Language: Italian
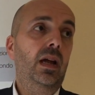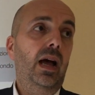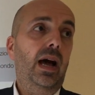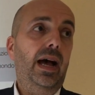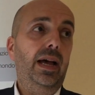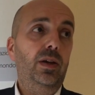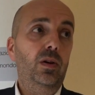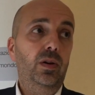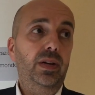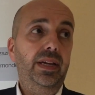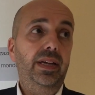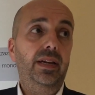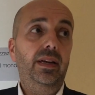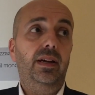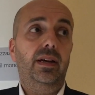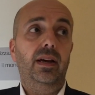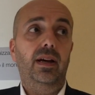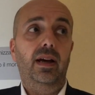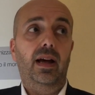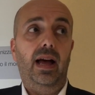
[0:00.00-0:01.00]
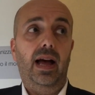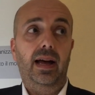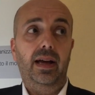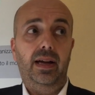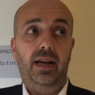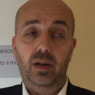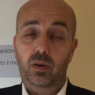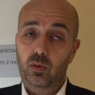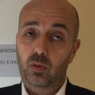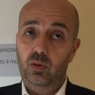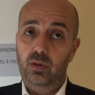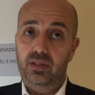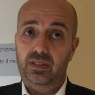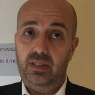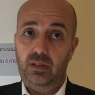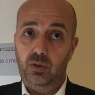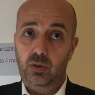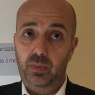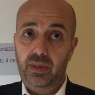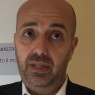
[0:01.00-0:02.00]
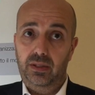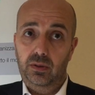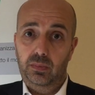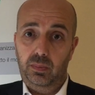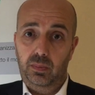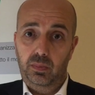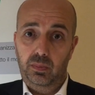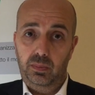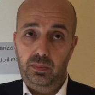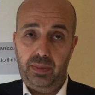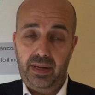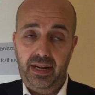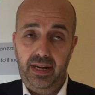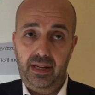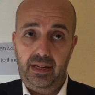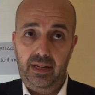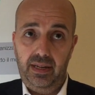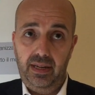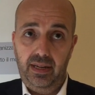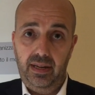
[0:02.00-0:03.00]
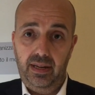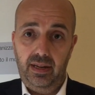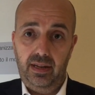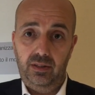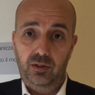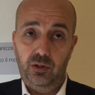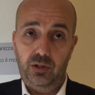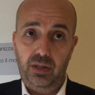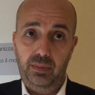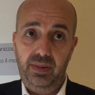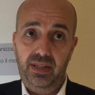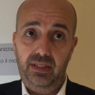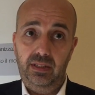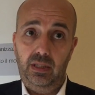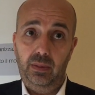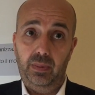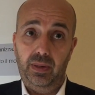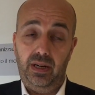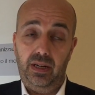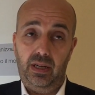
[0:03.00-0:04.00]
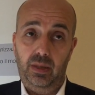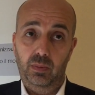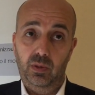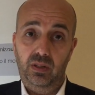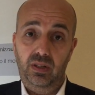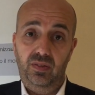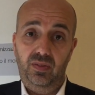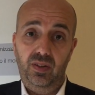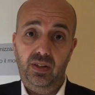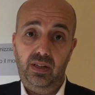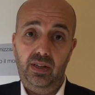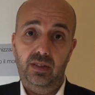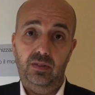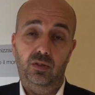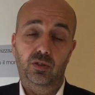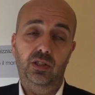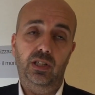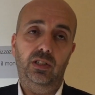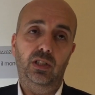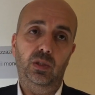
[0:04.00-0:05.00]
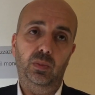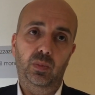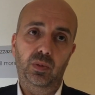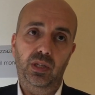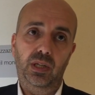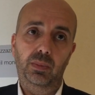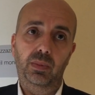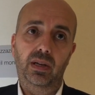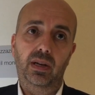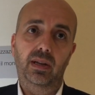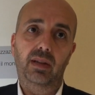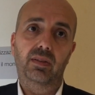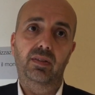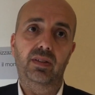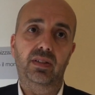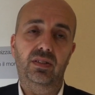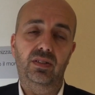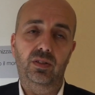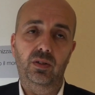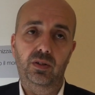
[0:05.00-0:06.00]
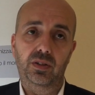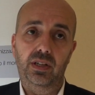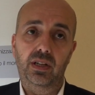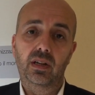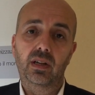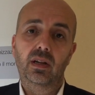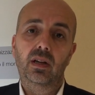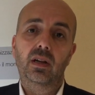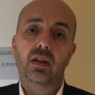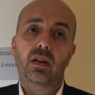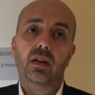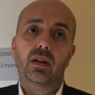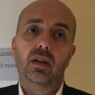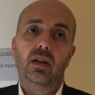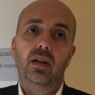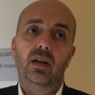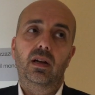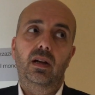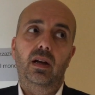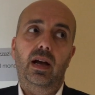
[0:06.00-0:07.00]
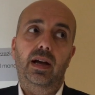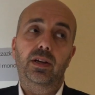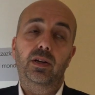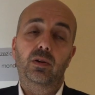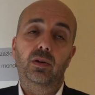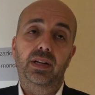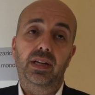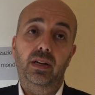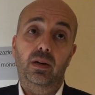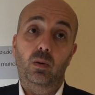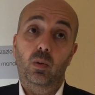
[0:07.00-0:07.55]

IO-Link anche lui sta subendo parecchi aggiornamenti, parecchie modifiche, sono già disponibili le versioni uh, IO-Link